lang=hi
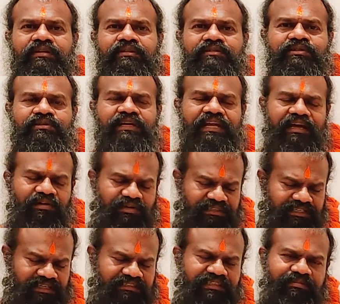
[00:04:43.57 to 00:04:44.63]
सो क्या
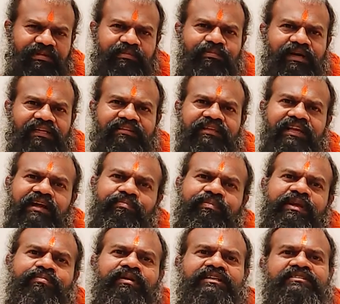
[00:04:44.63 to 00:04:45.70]
होता है ये सभी बांध के
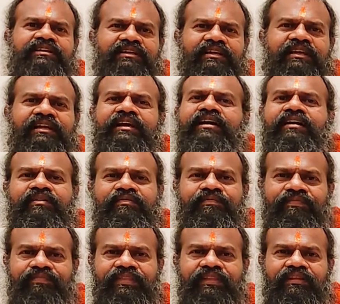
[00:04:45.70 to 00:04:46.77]
अपने पास रख लेने का
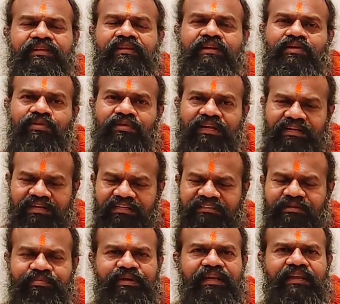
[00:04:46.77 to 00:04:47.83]
और रखने
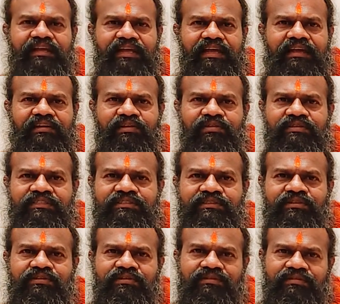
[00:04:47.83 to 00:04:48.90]
से पहले क्या है को
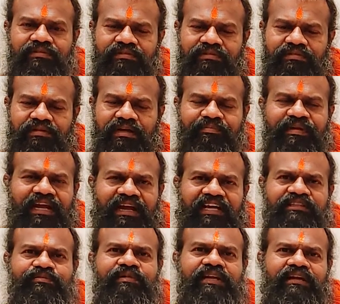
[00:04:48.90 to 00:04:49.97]
इसको अपना
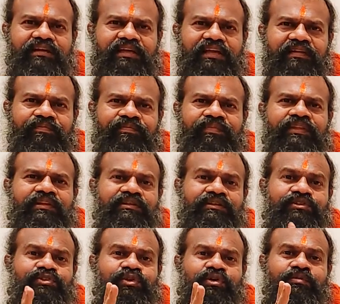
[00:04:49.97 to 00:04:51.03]
हाथ में रख के
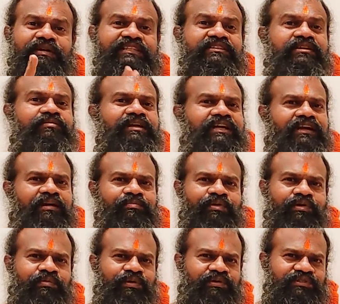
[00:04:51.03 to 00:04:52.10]
दो मंत्र मैं
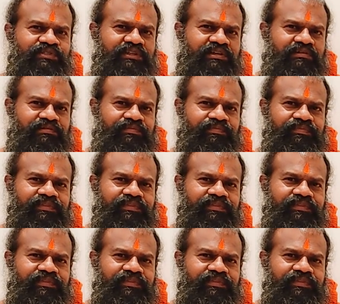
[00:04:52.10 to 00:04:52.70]
आपको बोल चुका हूँ